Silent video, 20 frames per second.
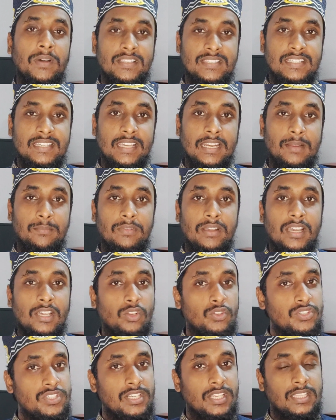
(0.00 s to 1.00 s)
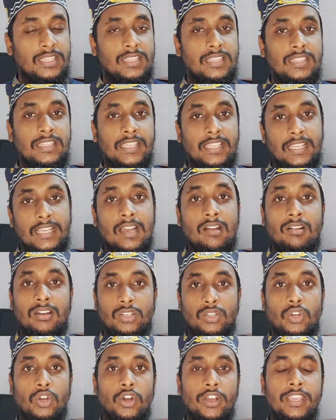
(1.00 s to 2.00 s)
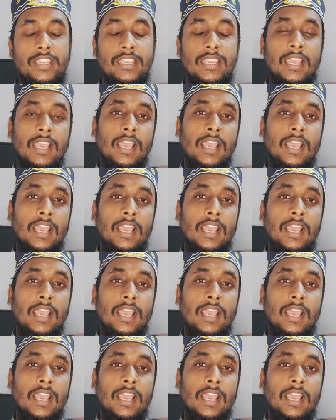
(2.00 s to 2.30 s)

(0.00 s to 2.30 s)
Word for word: পাঁচ গ্রাম কালোজিরা তেল খাওয়ানো হয়